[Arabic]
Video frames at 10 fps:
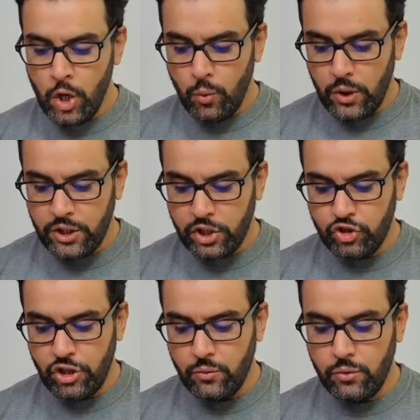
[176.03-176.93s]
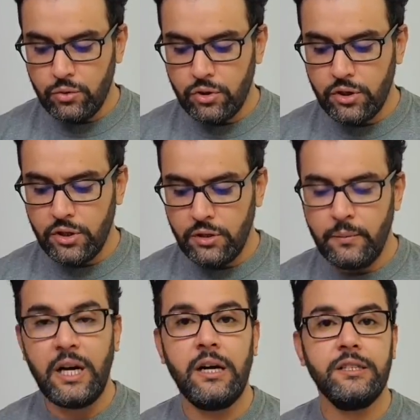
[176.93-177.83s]
والتشاور
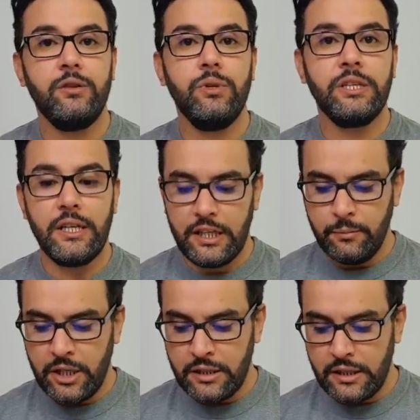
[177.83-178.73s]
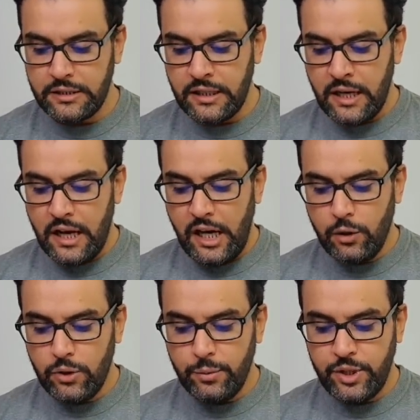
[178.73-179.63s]
مع دولة الإمارات
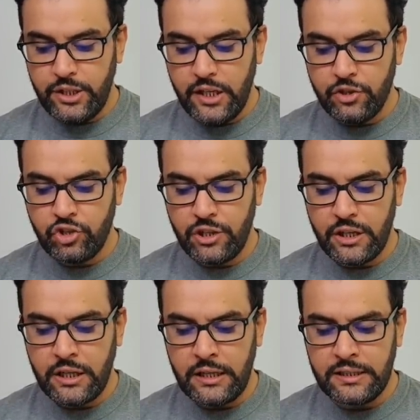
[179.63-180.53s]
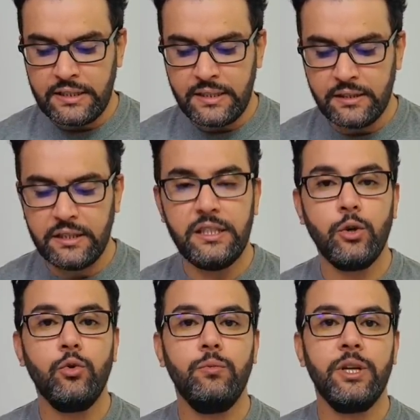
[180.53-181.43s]
حول بناء شراكة اقتصادية
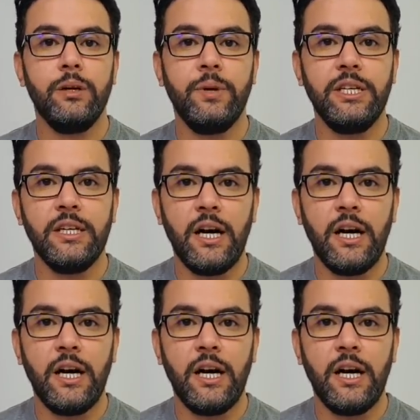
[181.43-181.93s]
كبرى بين